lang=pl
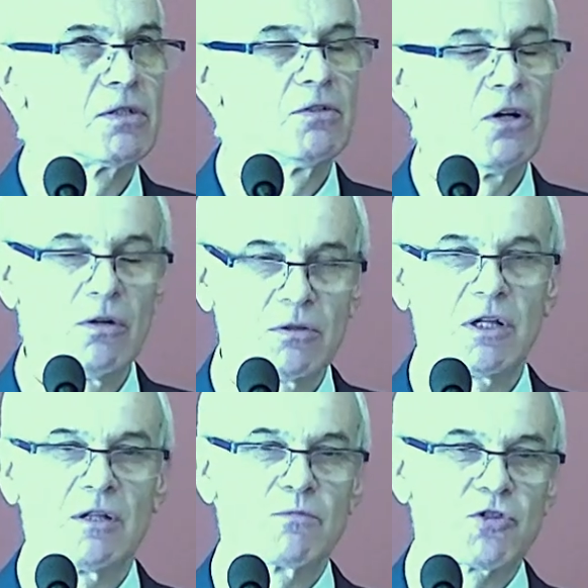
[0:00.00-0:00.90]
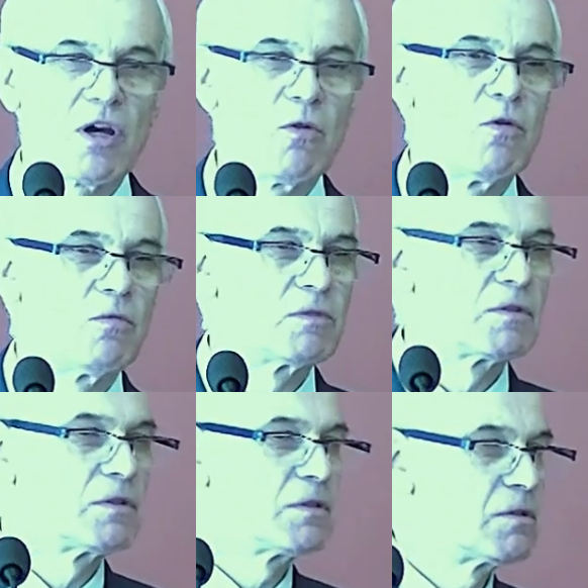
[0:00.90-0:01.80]
no ten przełom z
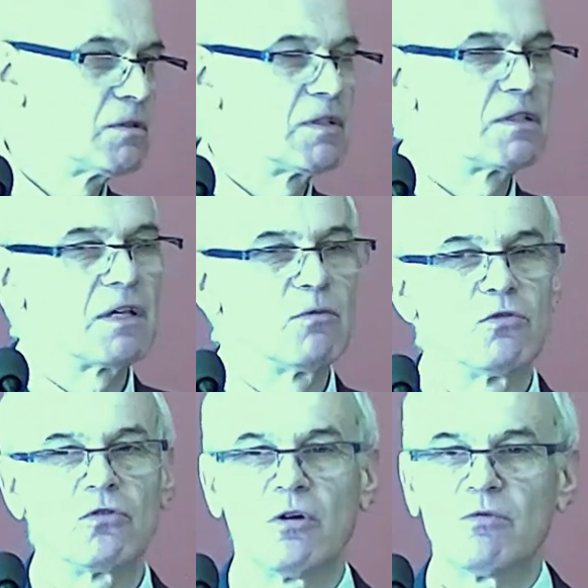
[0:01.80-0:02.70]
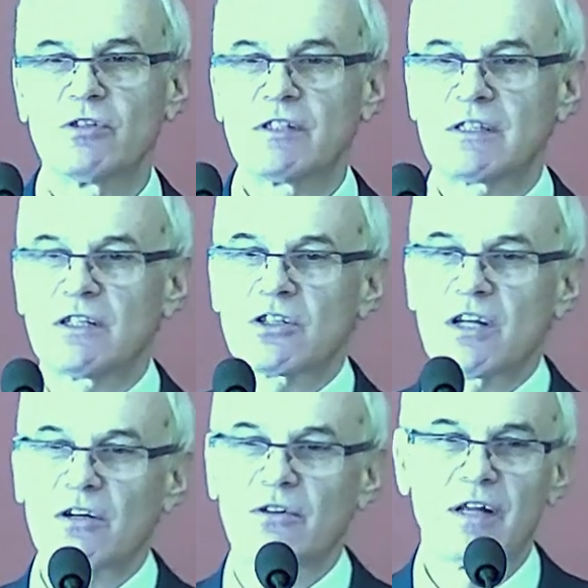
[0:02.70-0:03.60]
systemu
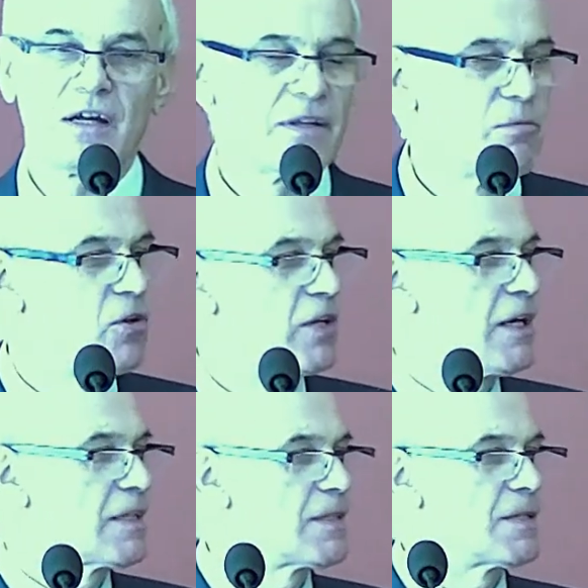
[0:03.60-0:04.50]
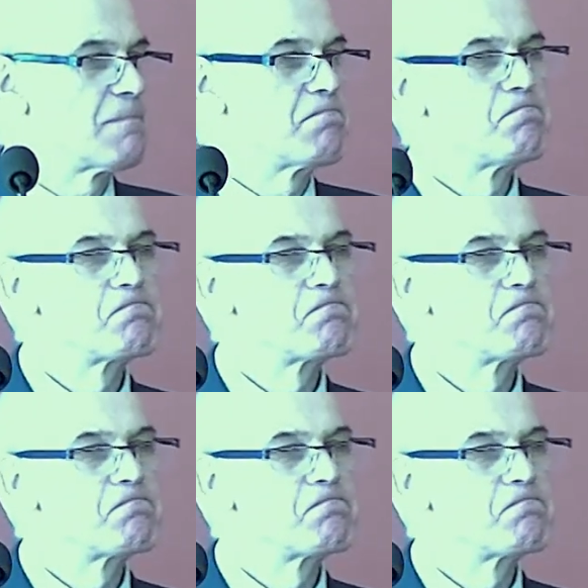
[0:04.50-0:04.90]
komunistycznego na demokrację.